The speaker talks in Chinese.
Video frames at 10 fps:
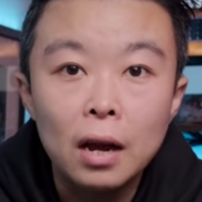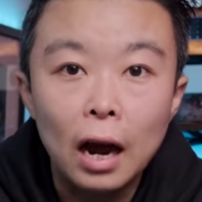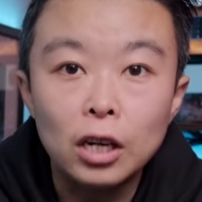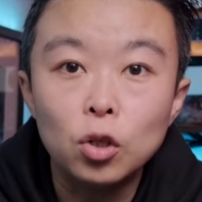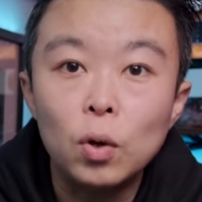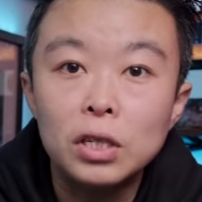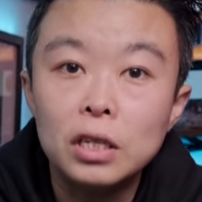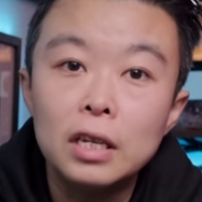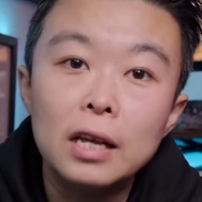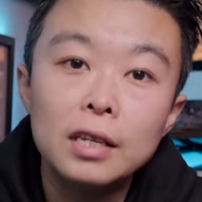还是我
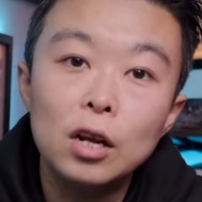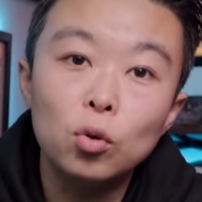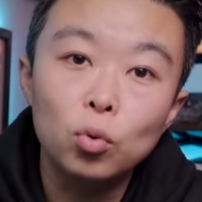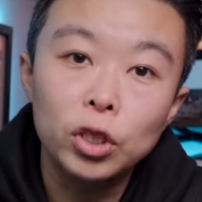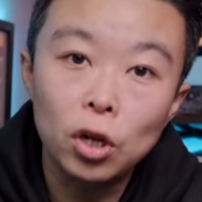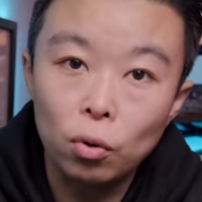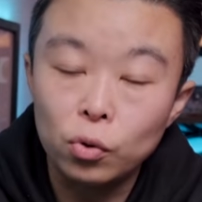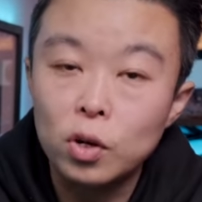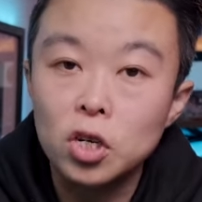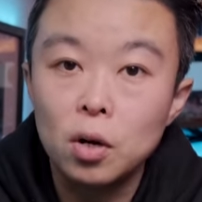今年在录教
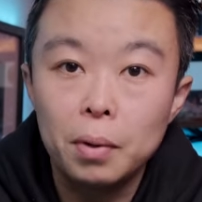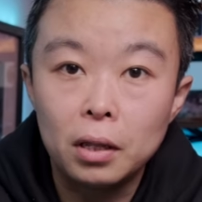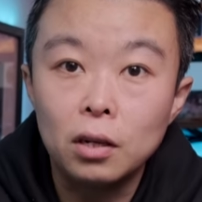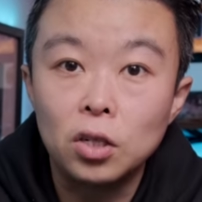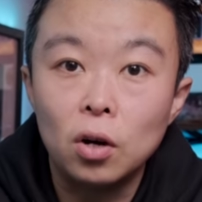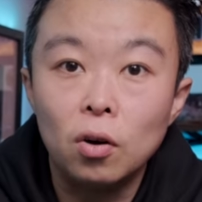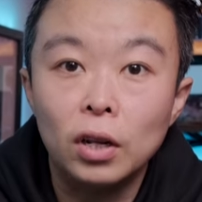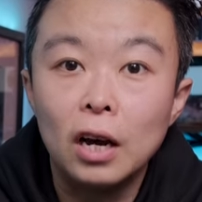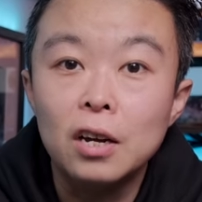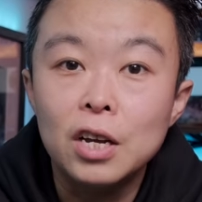学视频的时候
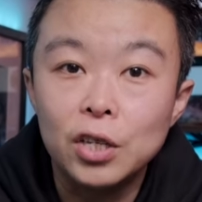呢，